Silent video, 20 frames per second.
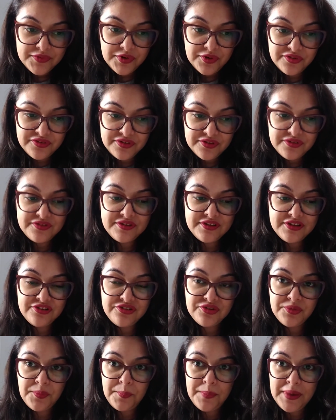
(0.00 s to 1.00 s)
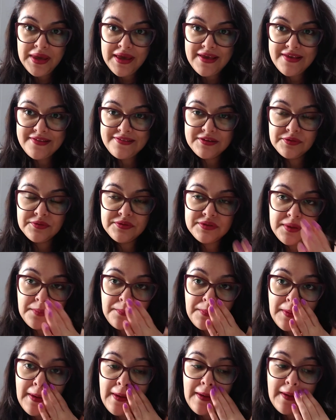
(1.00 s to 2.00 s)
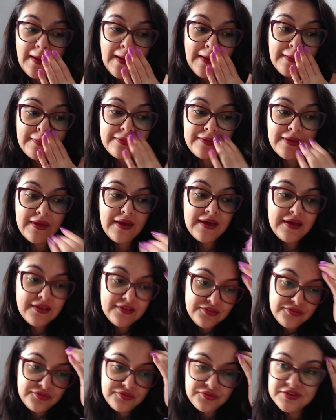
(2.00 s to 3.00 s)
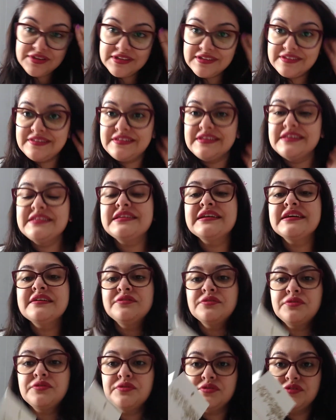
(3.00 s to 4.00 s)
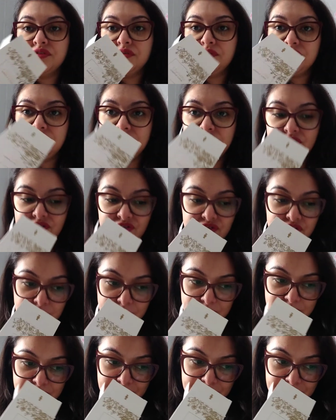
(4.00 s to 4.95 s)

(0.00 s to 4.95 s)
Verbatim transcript: Consigo sentir o pêssego também, até as frutas cítricas eu consigo sentir.